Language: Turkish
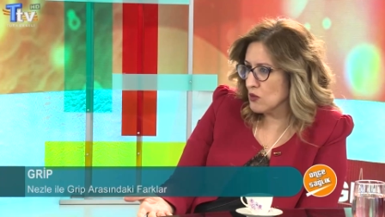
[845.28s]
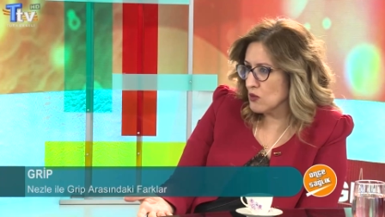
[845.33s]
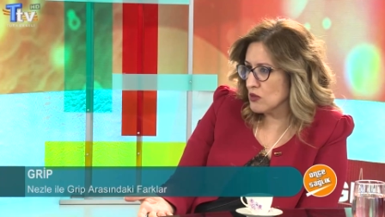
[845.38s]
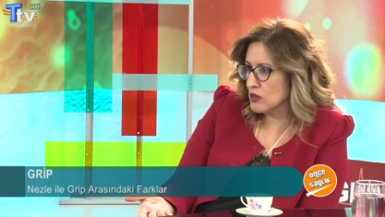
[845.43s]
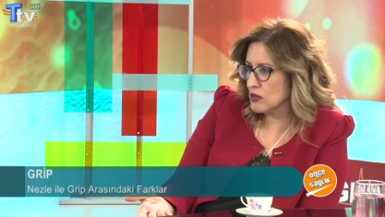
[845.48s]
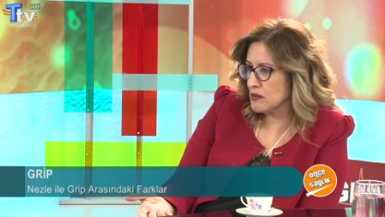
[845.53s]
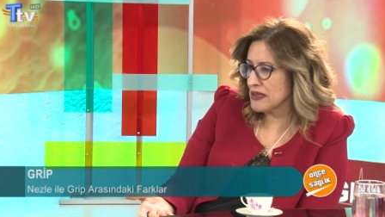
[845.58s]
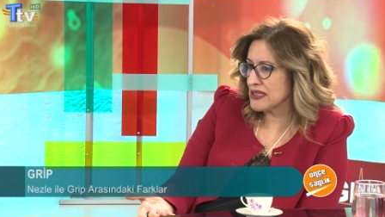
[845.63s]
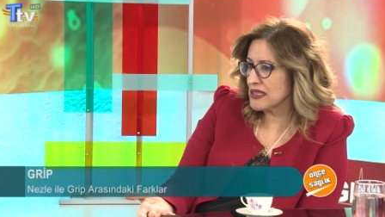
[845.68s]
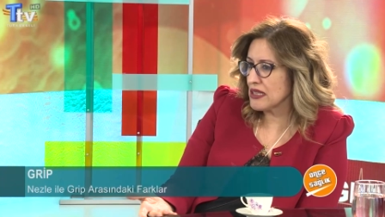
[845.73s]

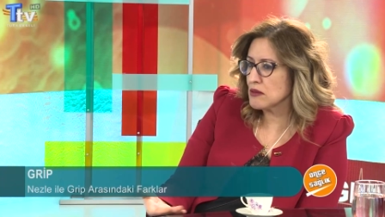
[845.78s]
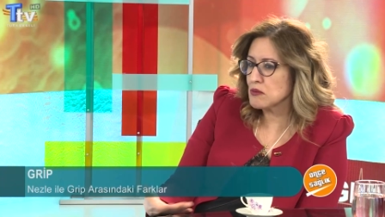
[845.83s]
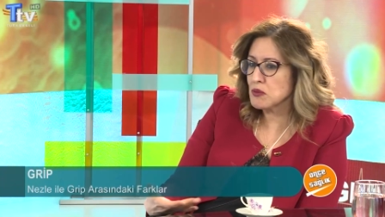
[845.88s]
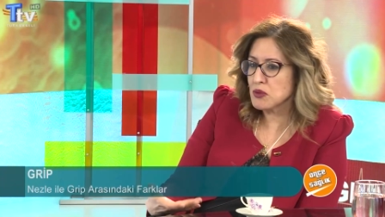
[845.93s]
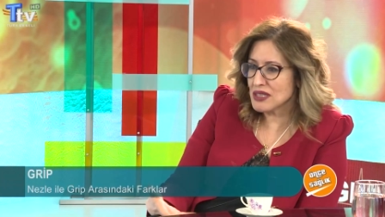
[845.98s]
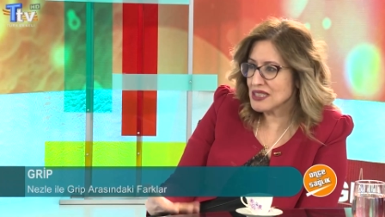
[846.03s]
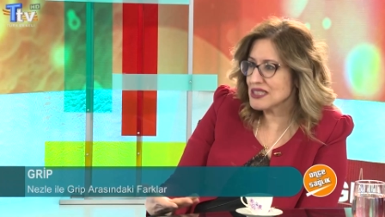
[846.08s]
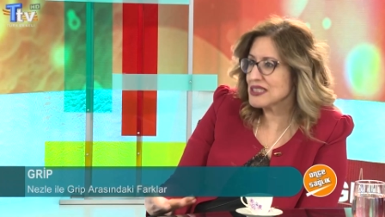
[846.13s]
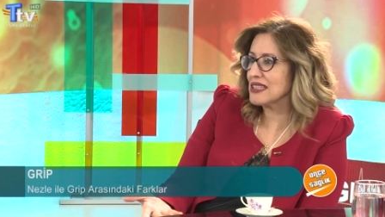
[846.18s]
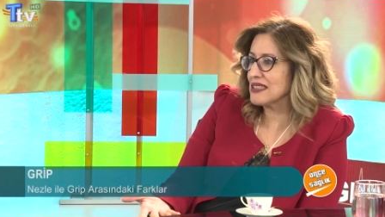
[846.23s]
görürüz. Mesela
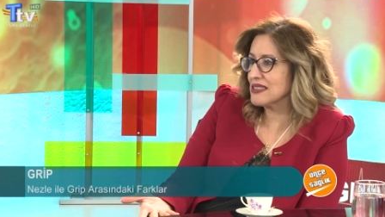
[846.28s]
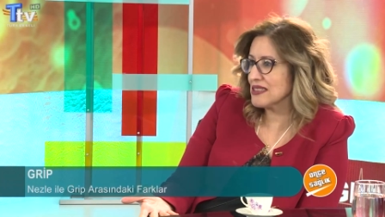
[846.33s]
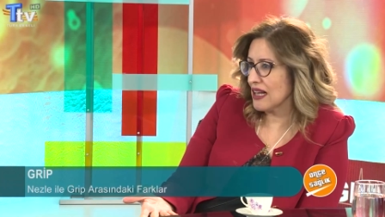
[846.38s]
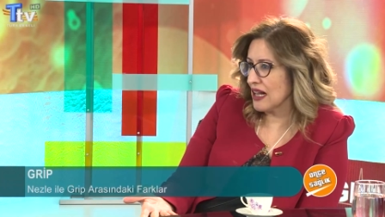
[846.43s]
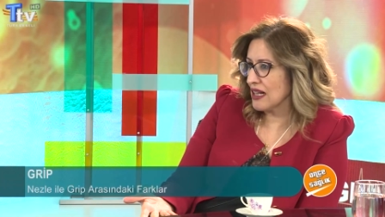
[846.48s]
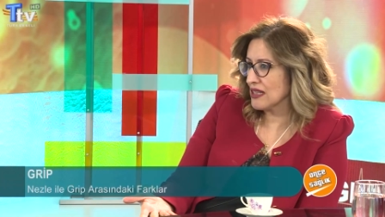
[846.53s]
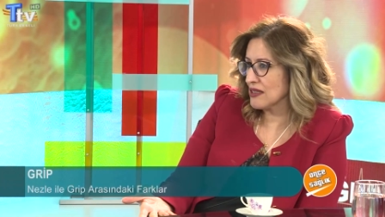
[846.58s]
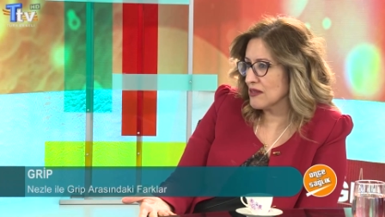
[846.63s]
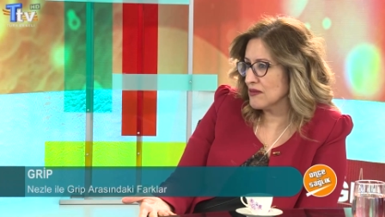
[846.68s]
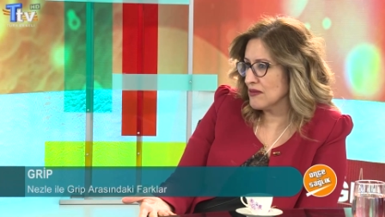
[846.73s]
bu yıl da
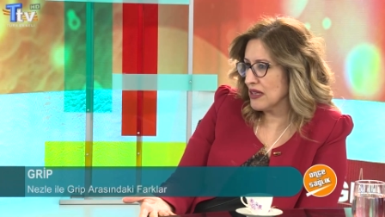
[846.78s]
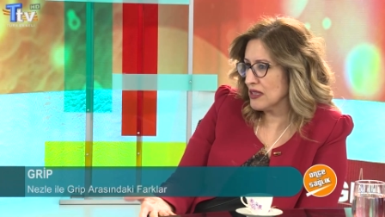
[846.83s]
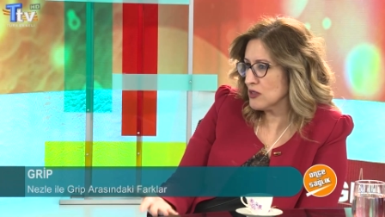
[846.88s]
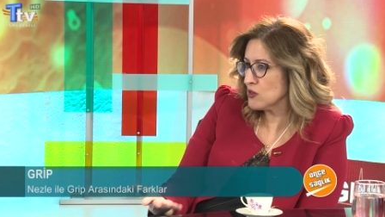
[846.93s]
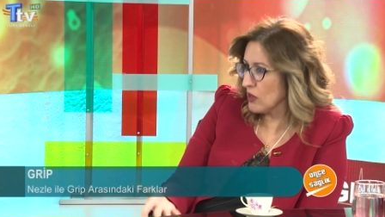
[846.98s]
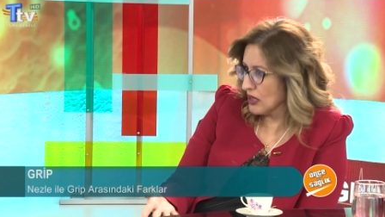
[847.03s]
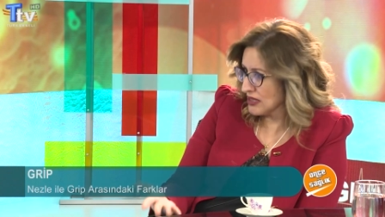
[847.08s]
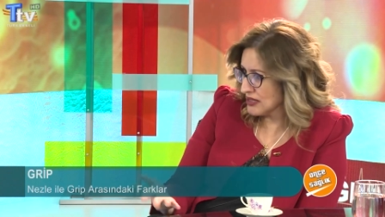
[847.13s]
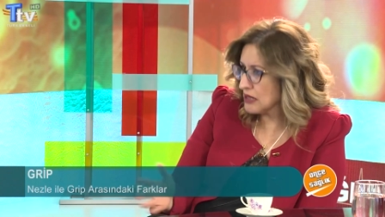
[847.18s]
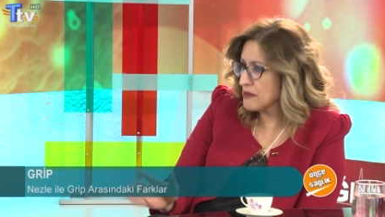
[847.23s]
salgın var.
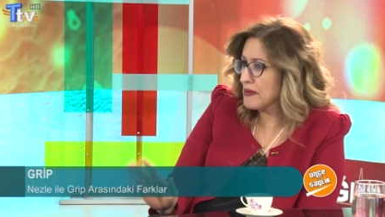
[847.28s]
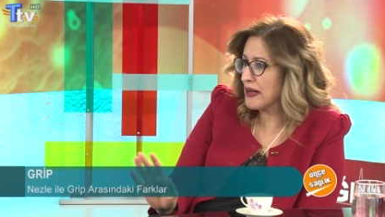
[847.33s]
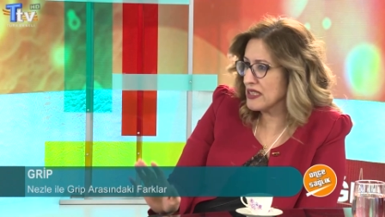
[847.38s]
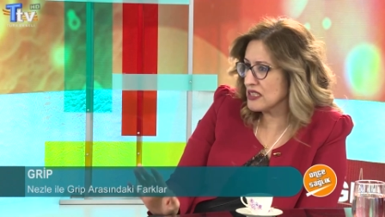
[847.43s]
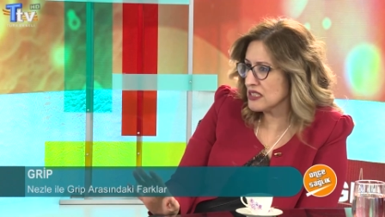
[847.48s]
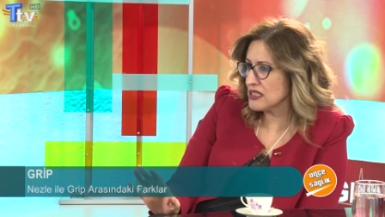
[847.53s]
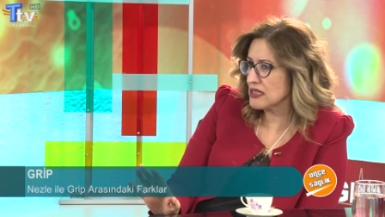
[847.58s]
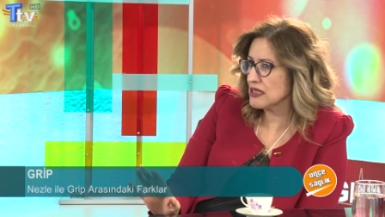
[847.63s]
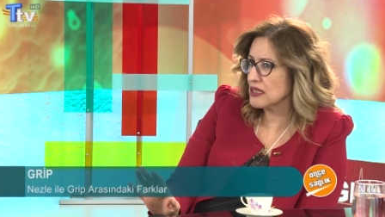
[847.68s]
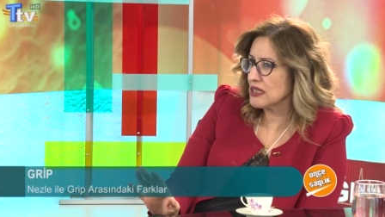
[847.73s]
Şu anda
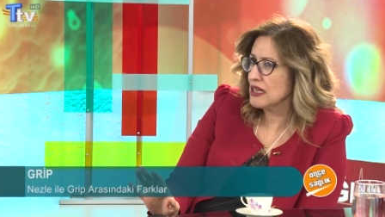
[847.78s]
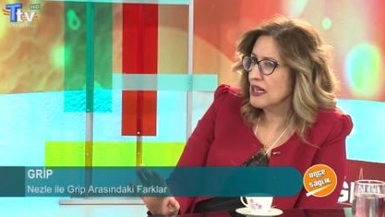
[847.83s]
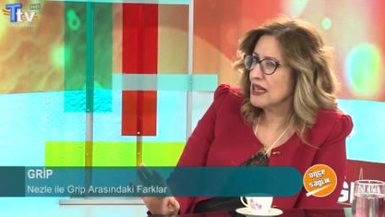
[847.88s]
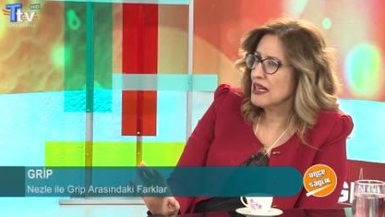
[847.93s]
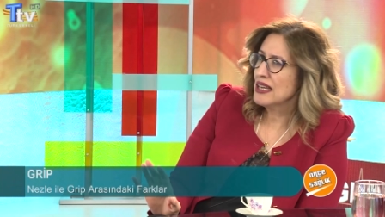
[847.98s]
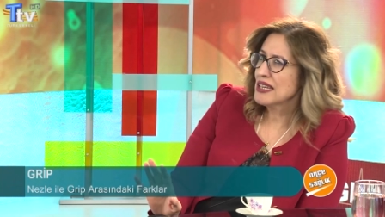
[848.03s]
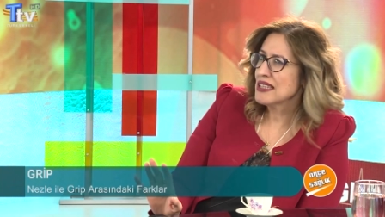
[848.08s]
başladı.